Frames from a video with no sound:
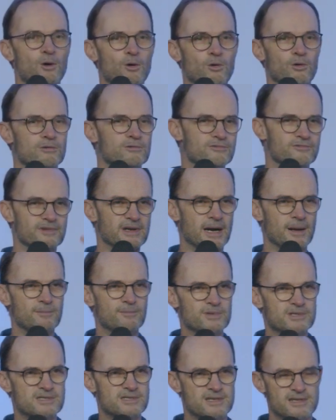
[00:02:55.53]
Und wir haben
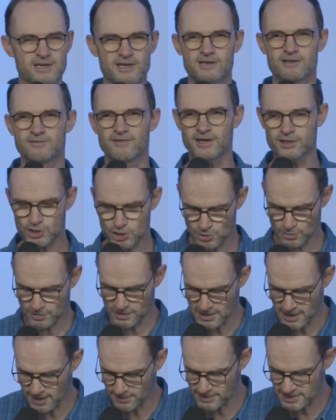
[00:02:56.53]
ein bisschen gequatscht
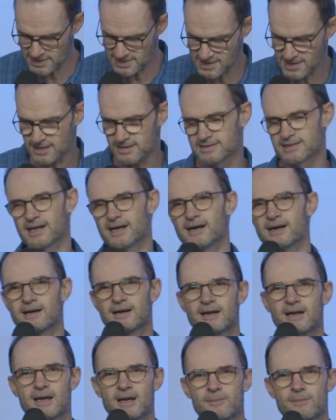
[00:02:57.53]
und dann habe ich gesagt, ja,